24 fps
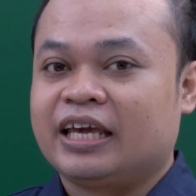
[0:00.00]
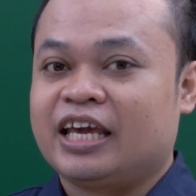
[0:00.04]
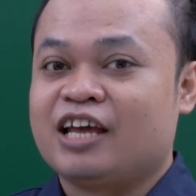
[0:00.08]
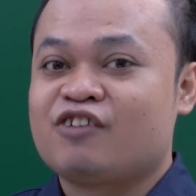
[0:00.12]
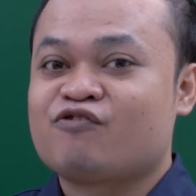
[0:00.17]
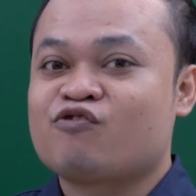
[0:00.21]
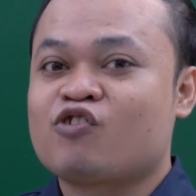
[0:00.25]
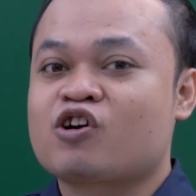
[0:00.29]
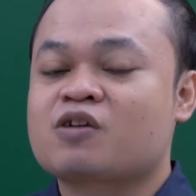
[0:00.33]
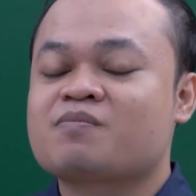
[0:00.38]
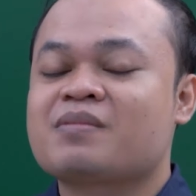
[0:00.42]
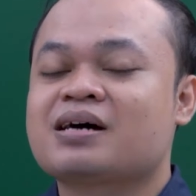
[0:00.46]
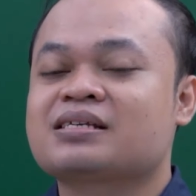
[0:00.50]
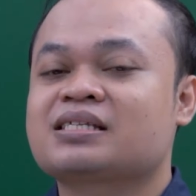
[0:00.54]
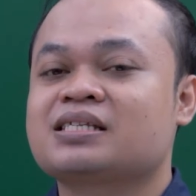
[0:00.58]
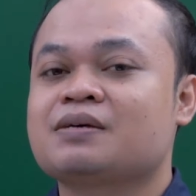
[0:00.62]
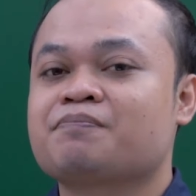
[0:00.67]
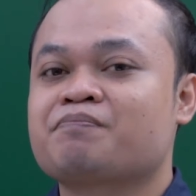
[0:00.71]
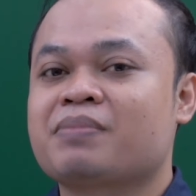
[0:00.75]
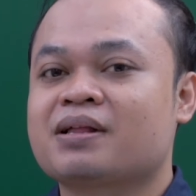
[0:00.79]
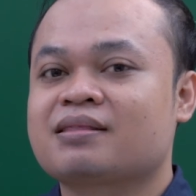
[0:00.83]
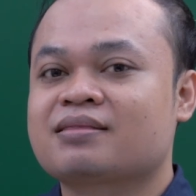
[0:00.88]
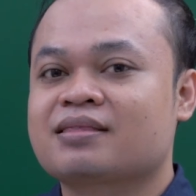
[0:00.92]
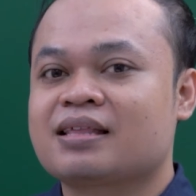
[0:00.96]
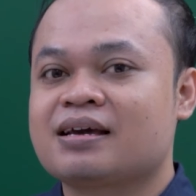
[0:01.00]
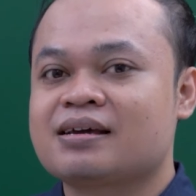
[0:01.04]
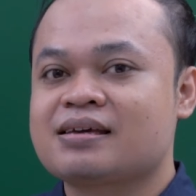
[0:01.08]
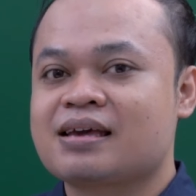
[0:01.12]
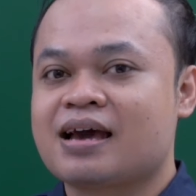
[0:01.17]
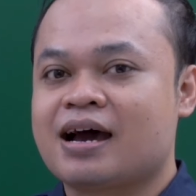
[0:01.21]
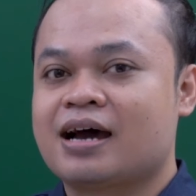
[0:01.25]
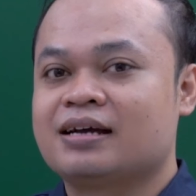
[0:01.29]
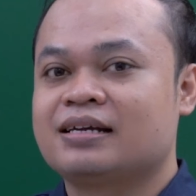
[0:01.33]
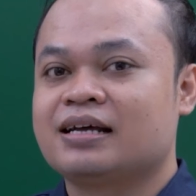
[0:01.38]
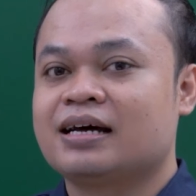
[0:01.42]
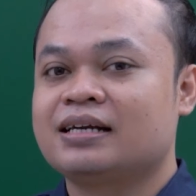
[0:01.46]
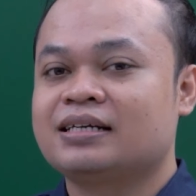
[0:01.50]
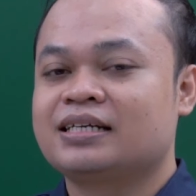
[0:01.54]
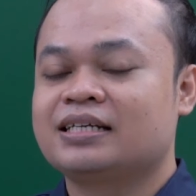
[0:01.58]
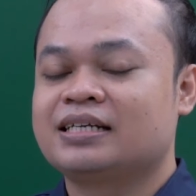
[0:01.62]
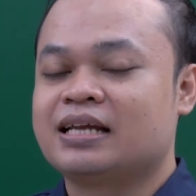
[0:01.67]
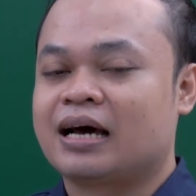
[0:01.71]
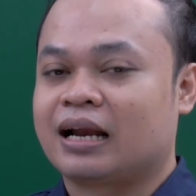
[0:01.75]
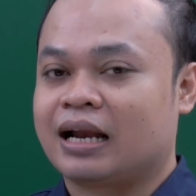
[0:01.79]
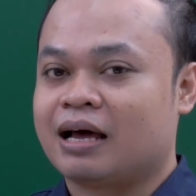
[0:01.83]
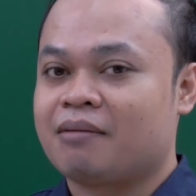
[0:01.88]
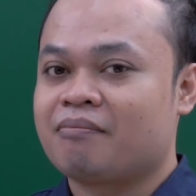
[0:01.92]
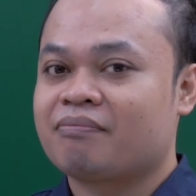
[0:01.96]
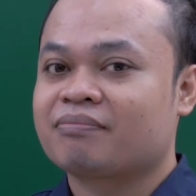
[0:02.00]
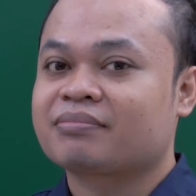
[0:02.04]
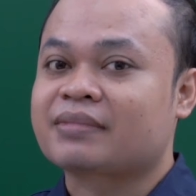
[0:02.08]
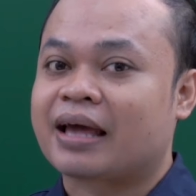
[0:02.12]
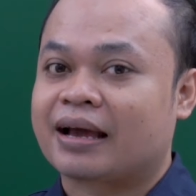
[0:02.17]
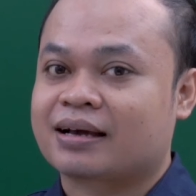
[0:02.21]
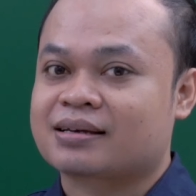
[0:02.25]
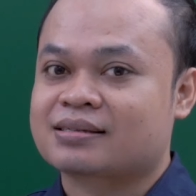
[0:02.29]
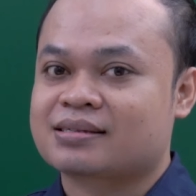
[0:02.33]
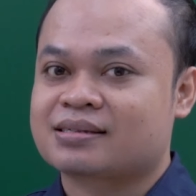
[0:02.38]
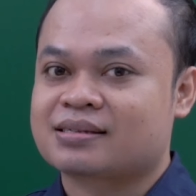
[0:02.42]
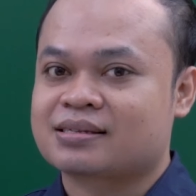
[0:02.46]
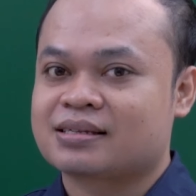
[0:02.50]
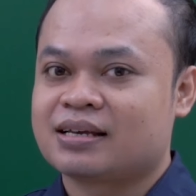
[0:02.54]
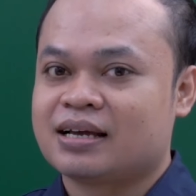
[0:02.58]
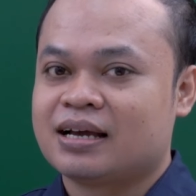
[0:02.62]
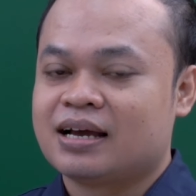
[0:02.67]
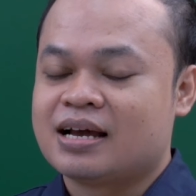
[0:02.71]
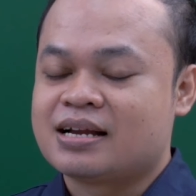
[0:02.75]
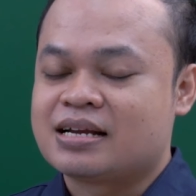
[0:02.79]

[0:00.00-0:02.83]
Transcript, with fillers: informasi penting yang ada di dalam teks.